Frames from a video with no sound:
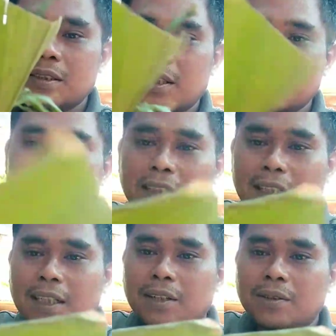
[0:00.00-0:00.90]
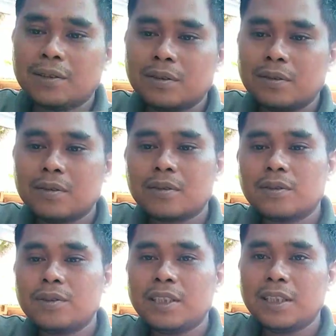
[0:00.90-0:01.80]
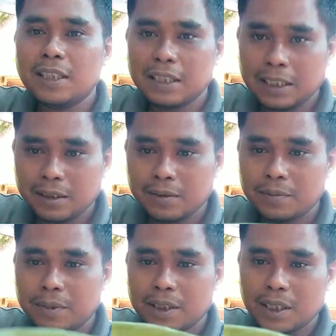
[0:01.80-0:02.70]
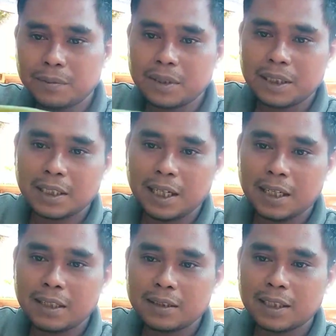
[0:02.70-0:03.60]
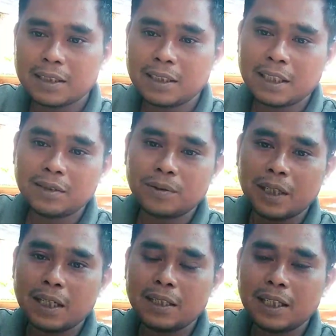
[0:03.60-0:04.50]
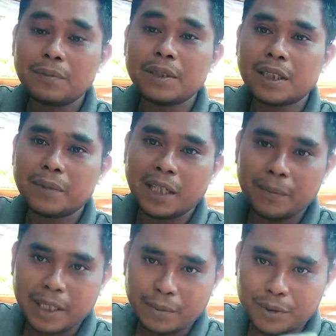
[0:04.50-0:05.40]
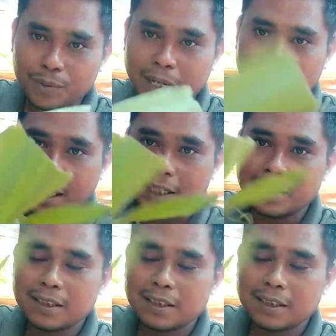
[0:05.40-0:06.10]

Ternyata daun kunyit ini bisa mencegah cacingan juga dan bisa menambah nafsu makan.